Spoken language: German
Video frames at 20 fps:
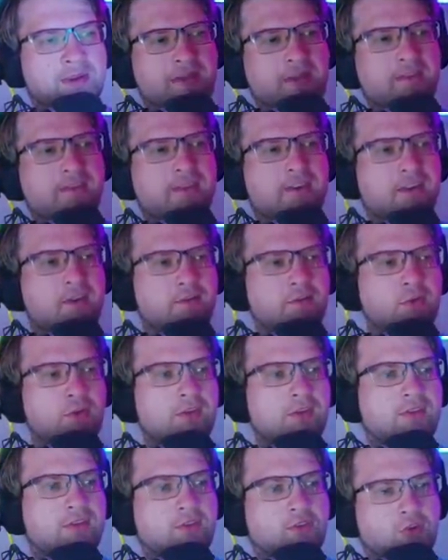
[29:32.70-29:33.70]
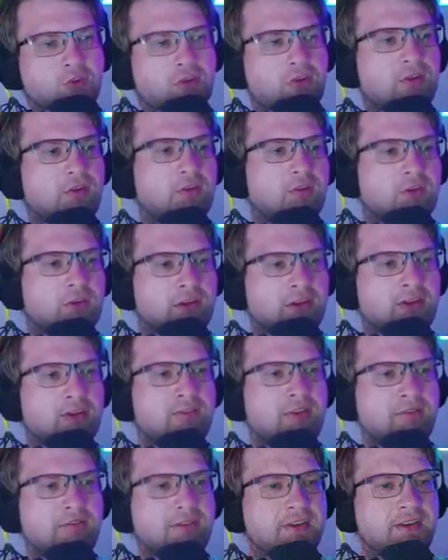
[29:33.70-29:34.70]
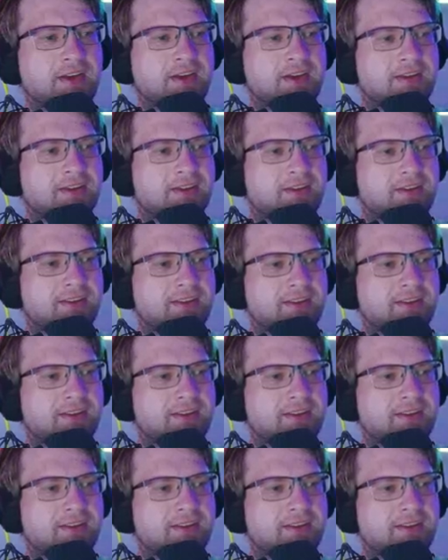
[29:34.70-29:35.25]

man ist halt gewöhnt, drücken und hat die Waffe in der Hand.